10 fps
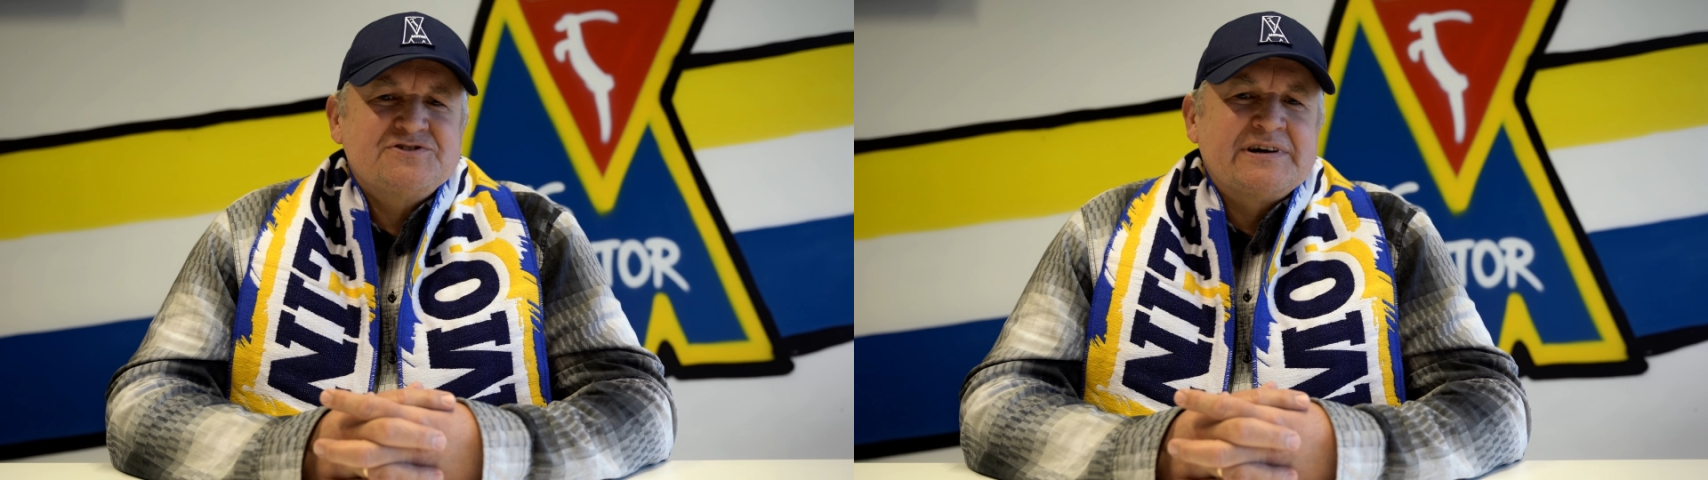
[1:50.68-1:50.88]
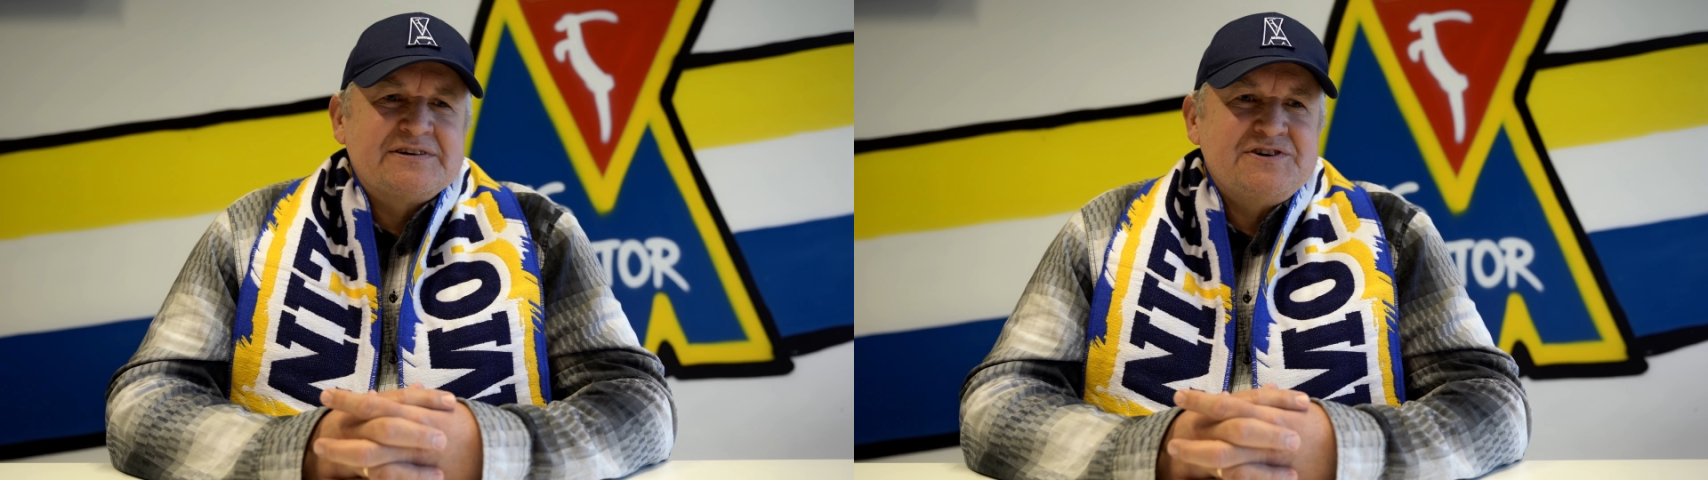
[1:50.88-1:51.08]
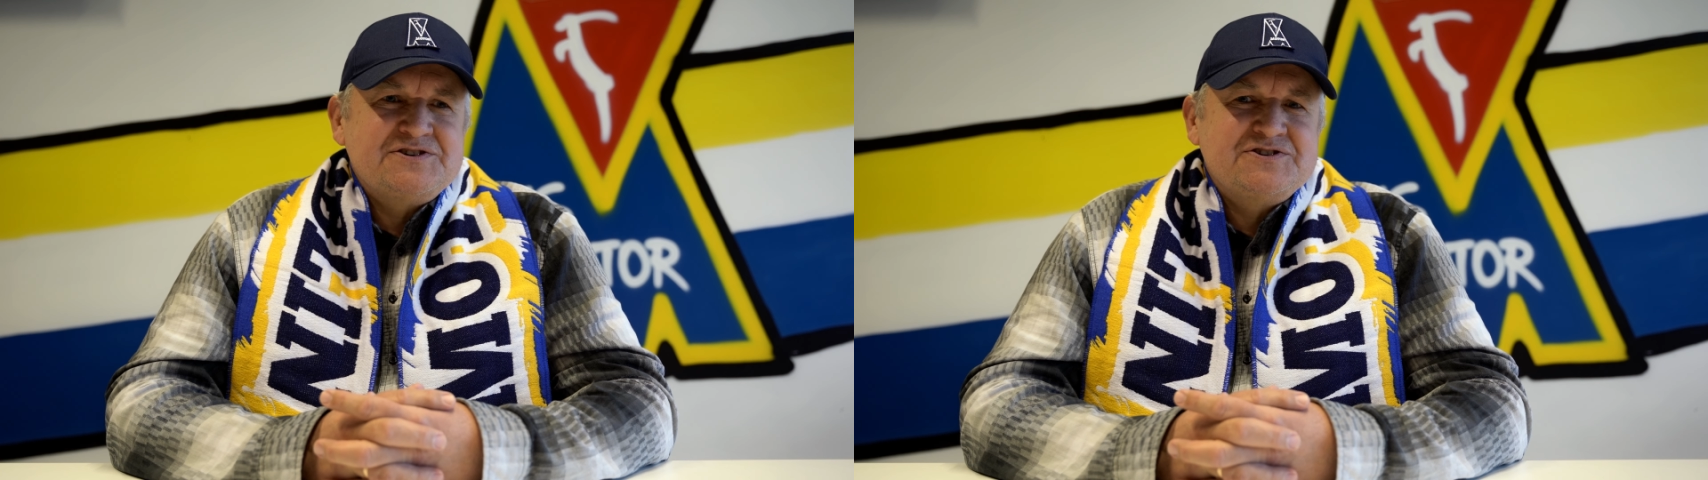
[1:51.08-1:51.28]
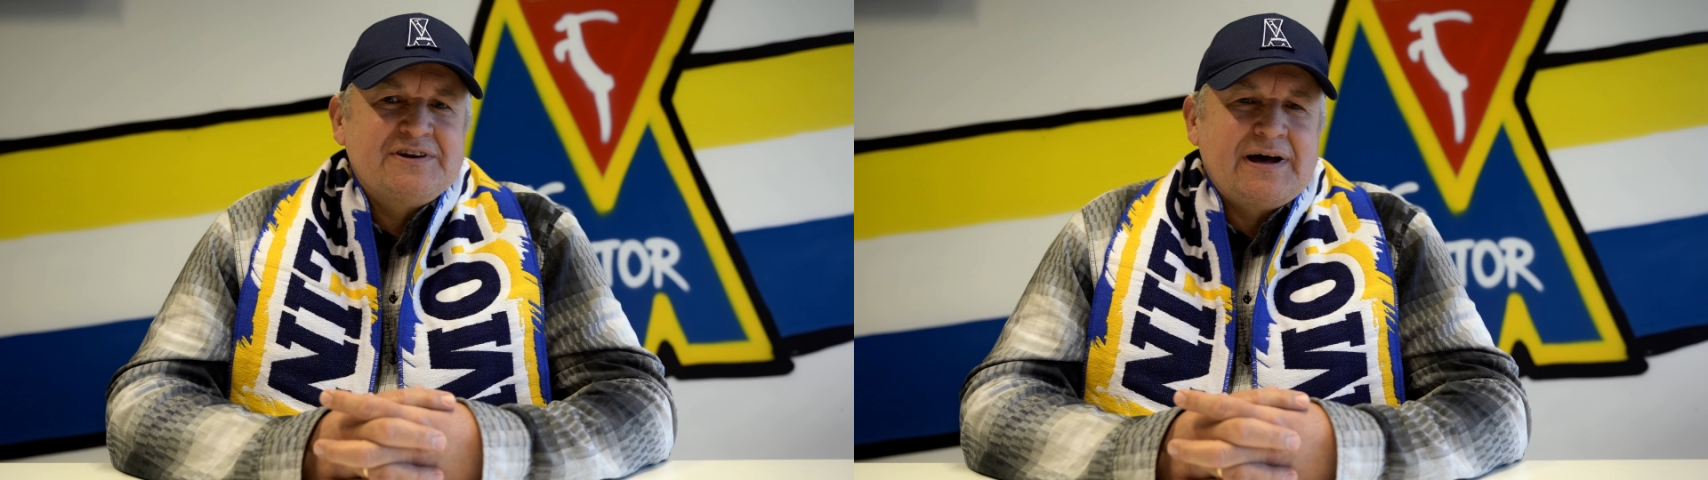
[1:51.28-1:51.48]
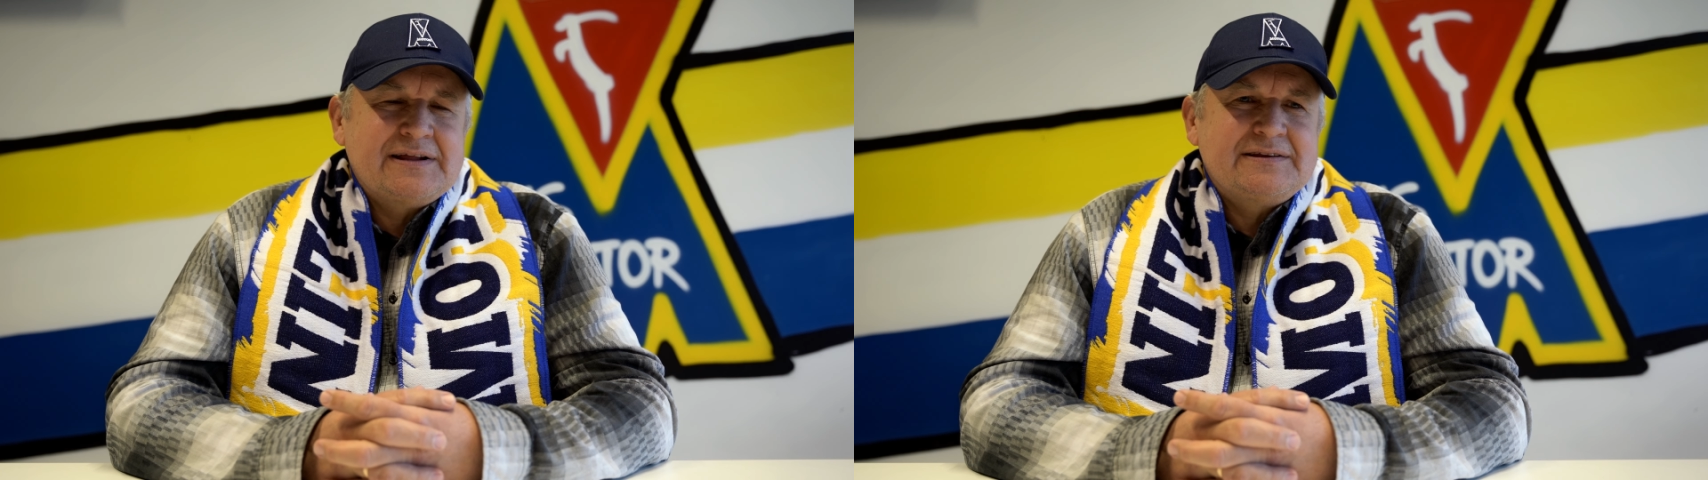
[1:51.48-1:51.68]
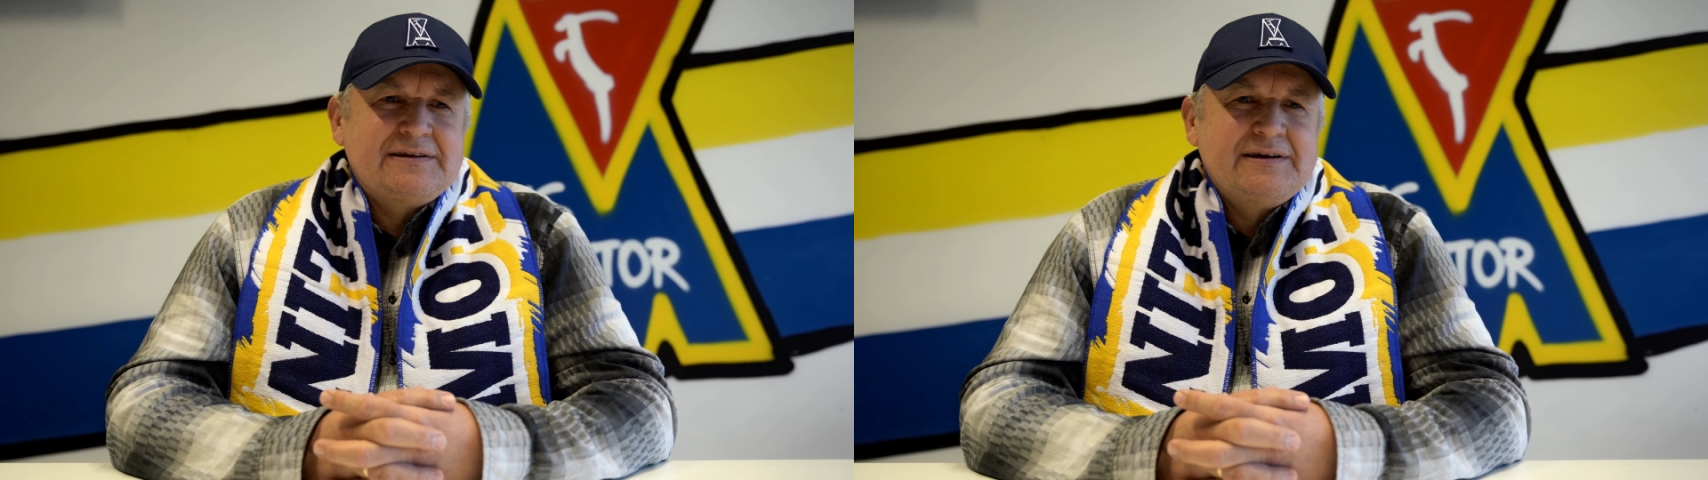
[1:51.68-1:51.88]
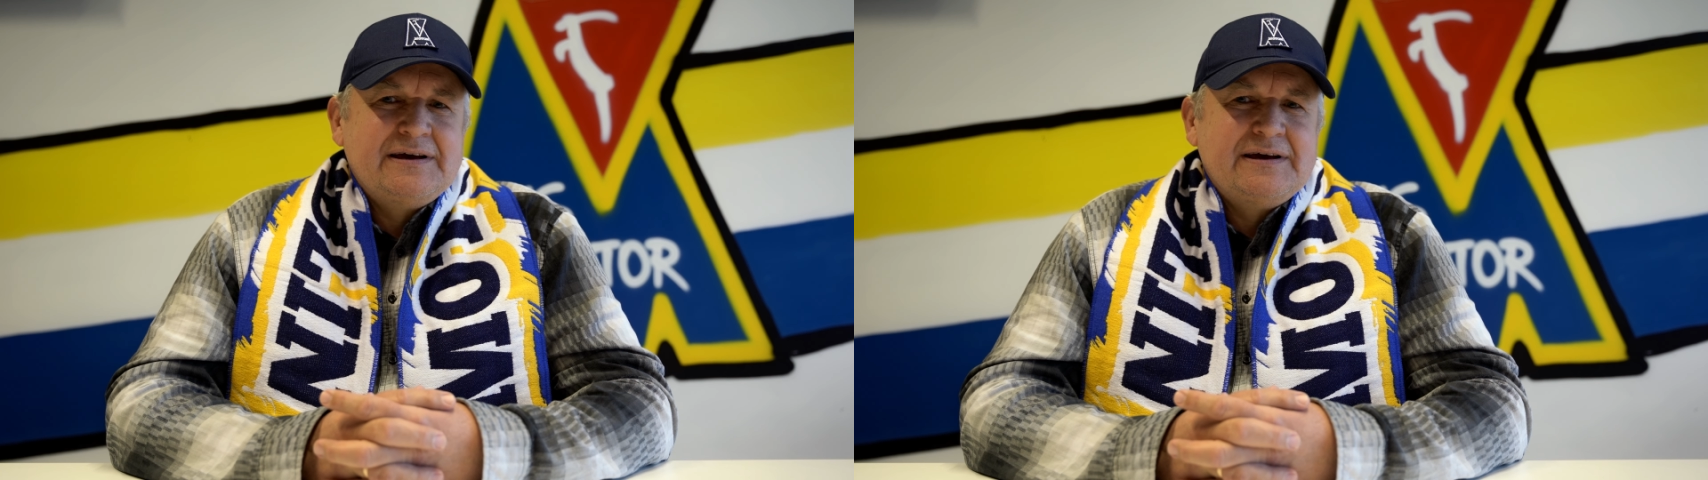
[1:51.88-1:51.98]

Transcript: 40 lat